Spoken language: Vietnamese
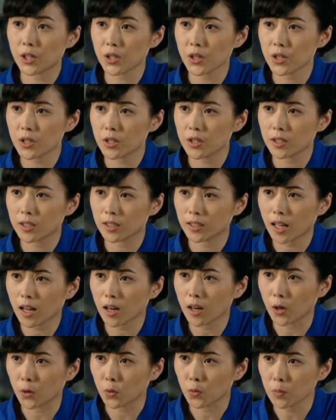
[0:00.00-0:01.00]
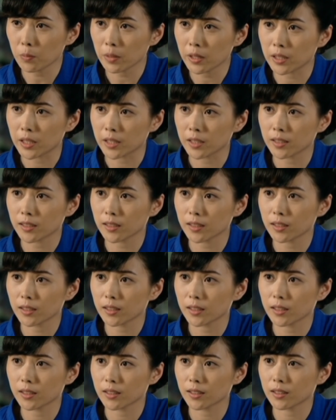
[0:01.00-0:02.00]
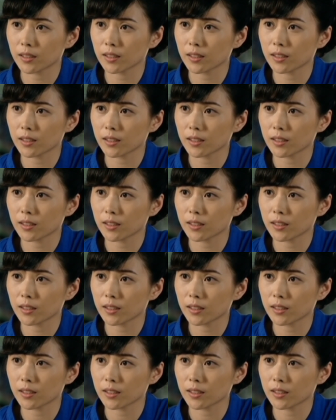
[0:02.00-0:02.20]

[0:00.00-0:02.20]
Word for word: trước chồng cô ấy bị...